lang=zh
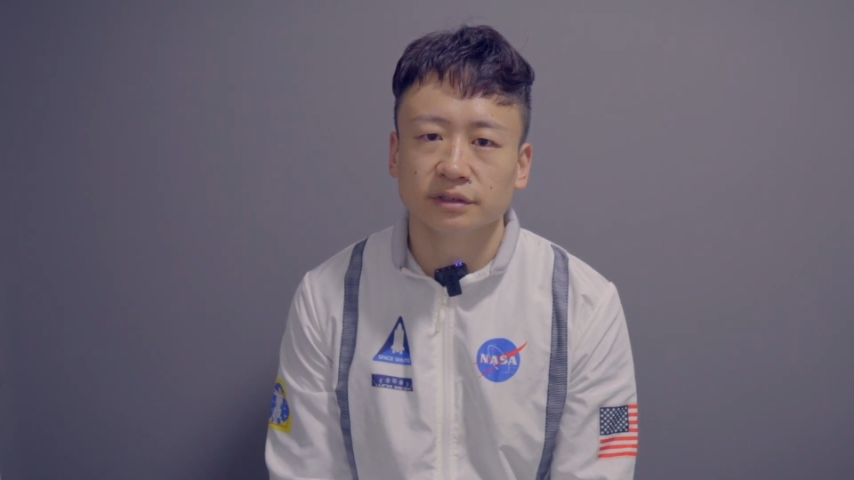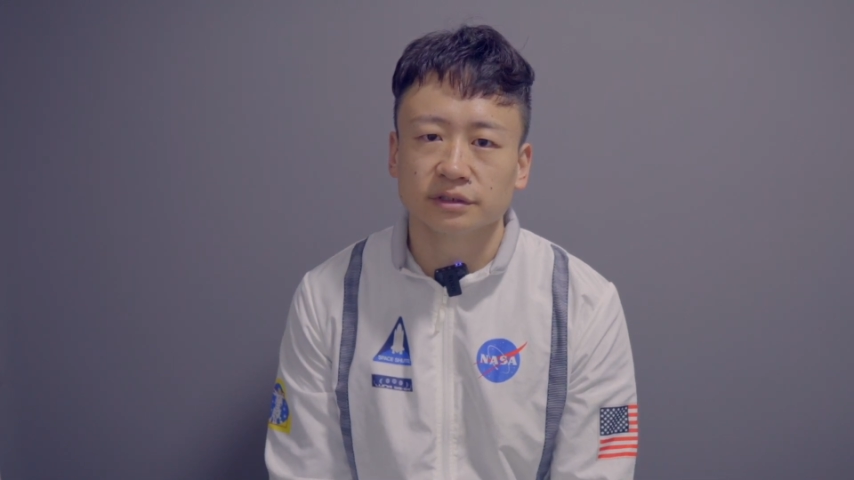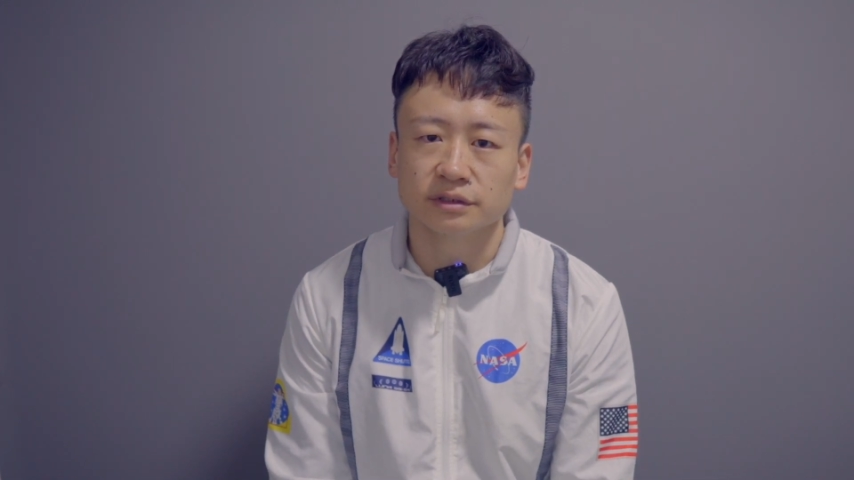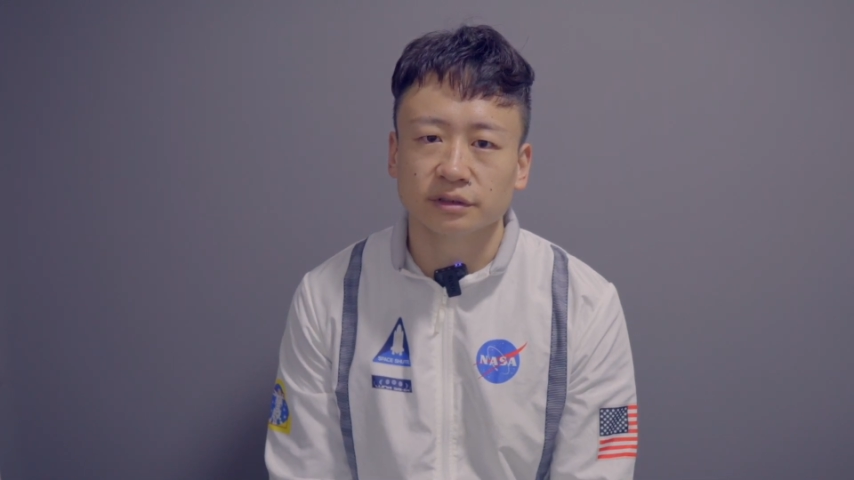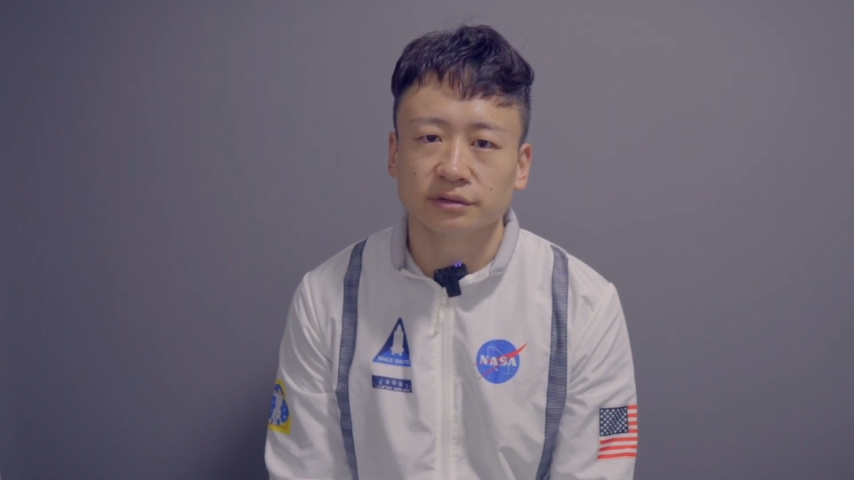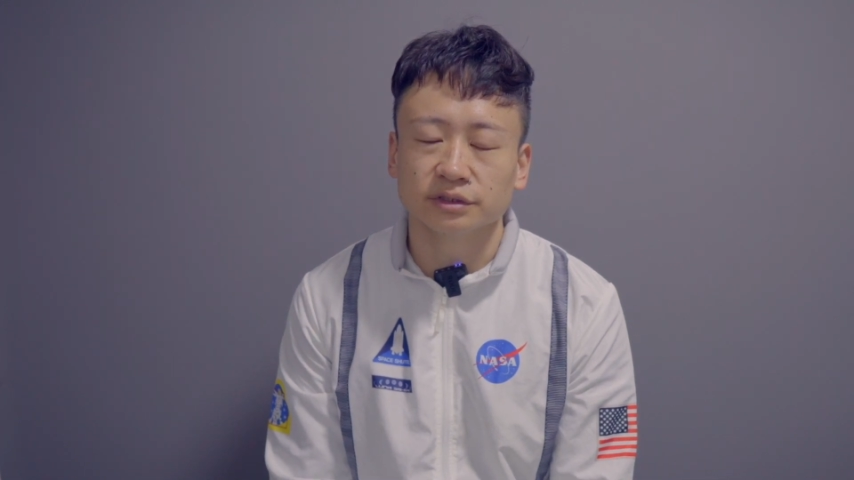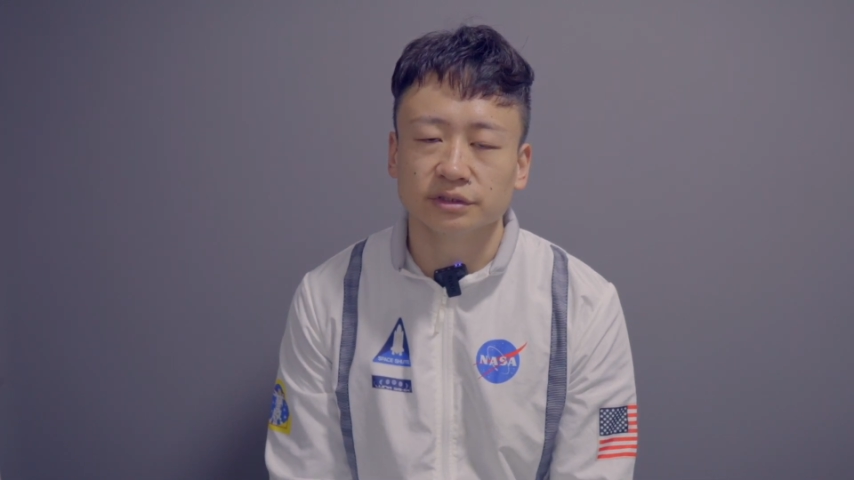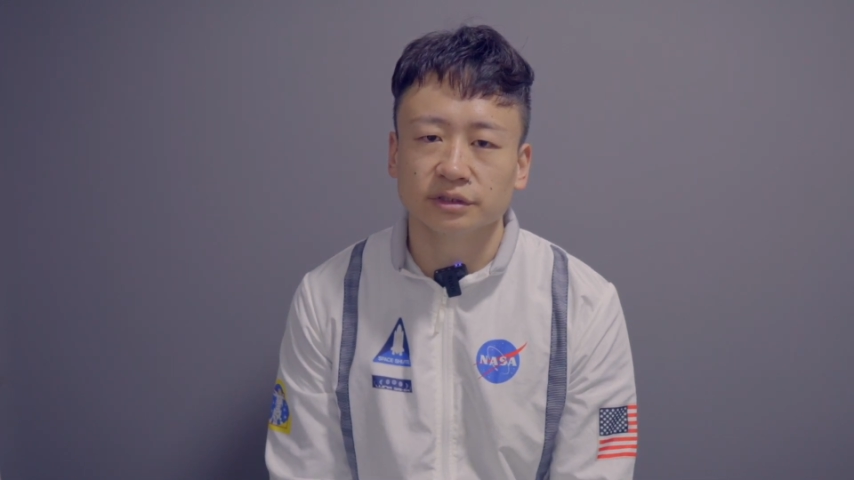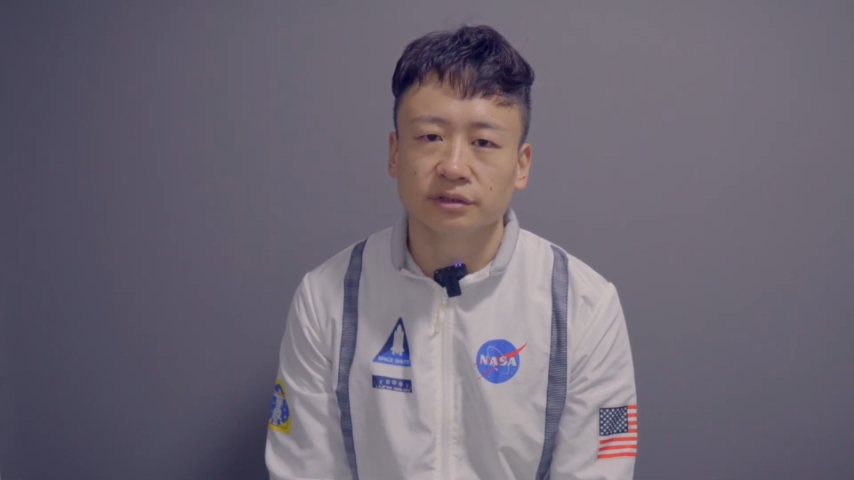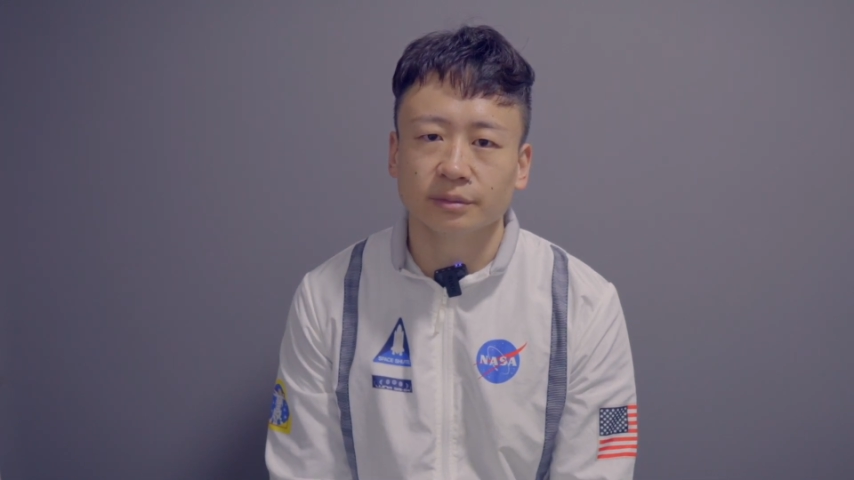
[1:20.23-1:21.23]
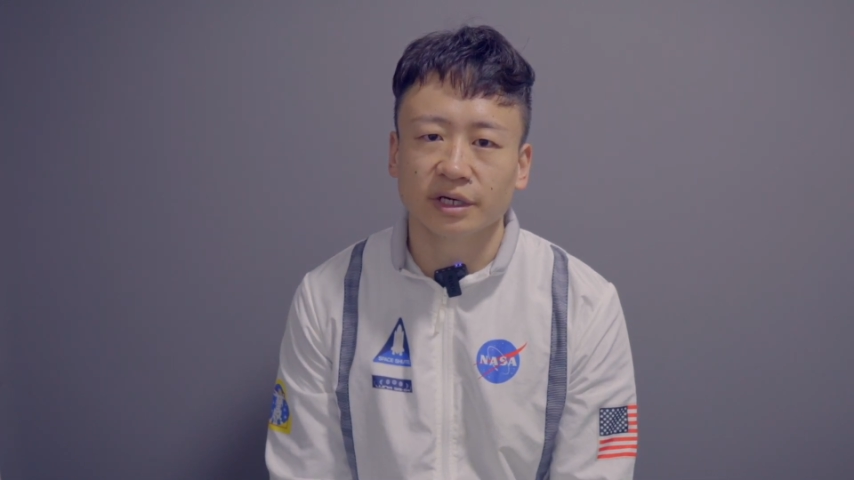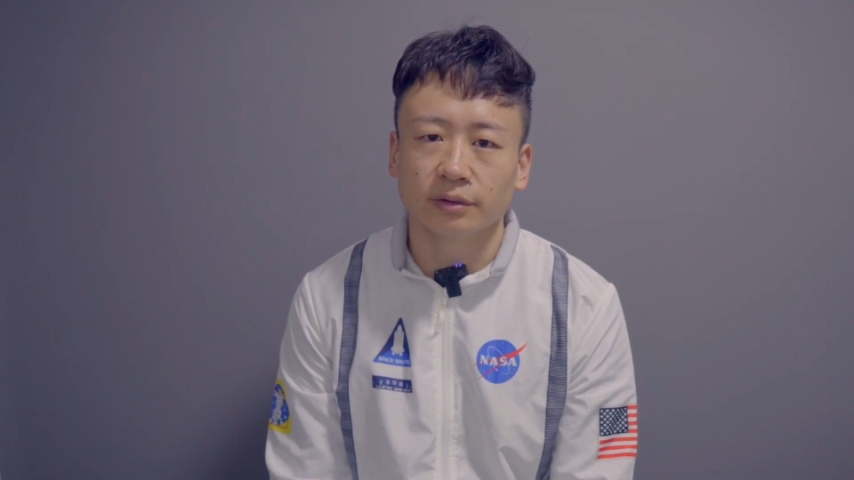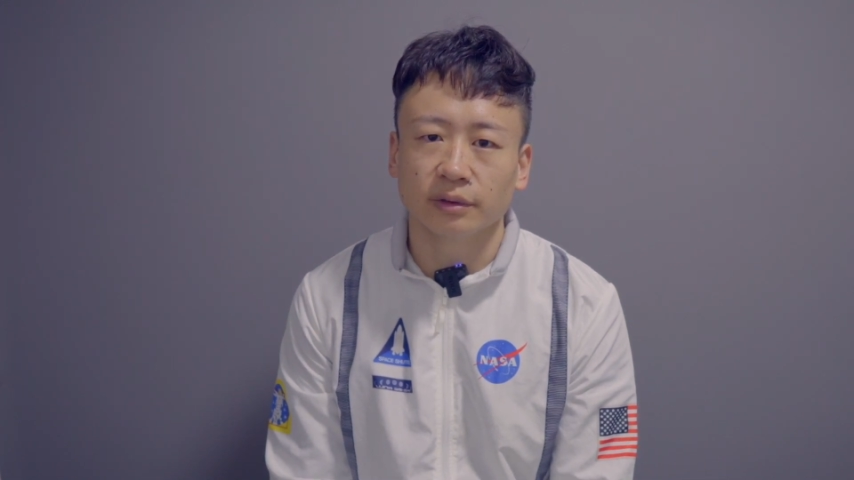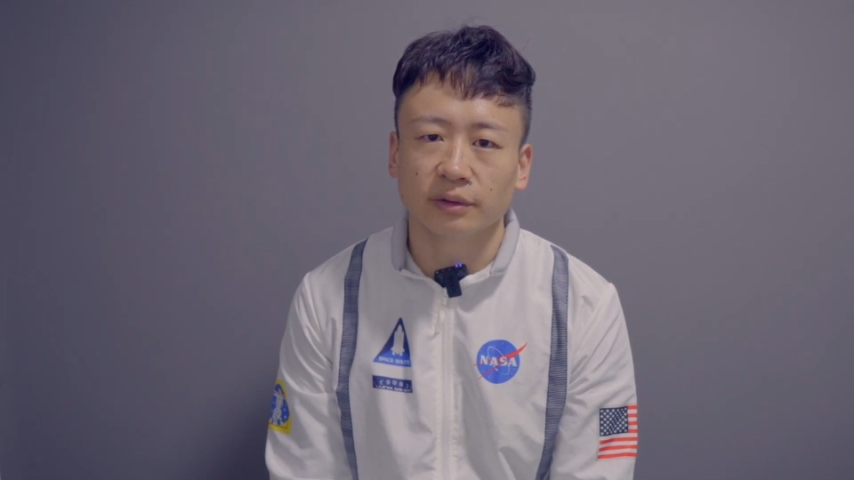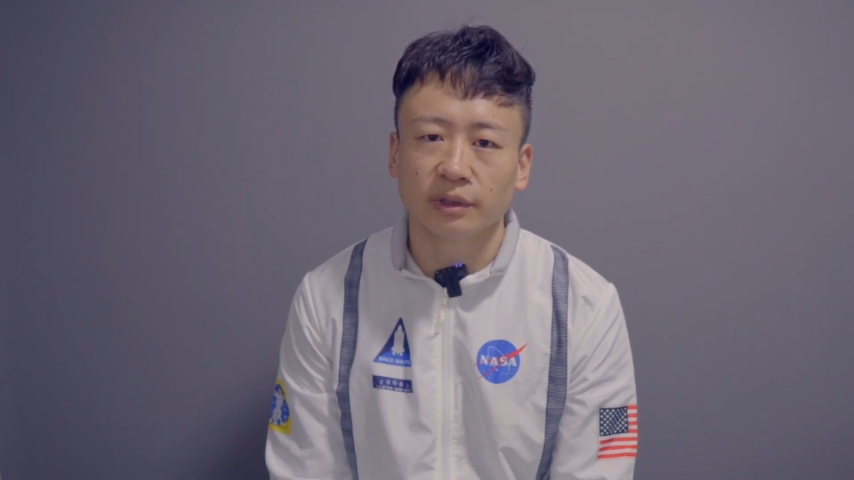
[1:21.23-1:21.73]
时候进行购买的话，